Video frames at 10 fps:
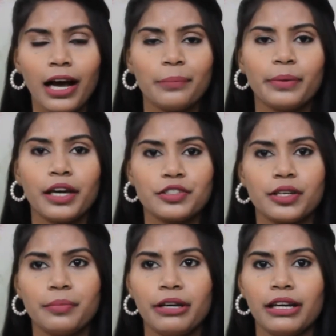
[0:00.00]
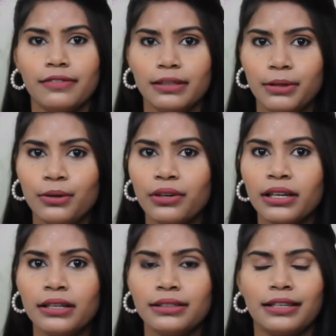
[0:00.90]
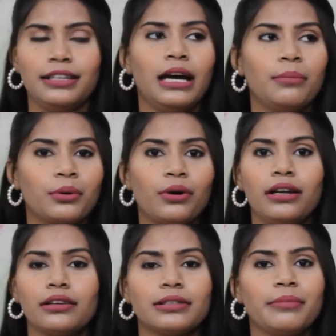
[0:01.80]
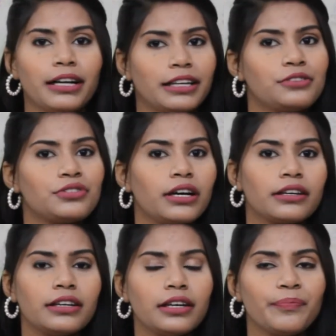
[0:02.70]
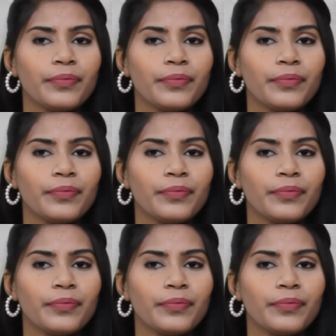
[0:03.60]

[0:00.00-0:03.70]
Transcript: आपके किचन में अवेलेबल होंगे इसके लिए आपको अलग से मार्केट जाके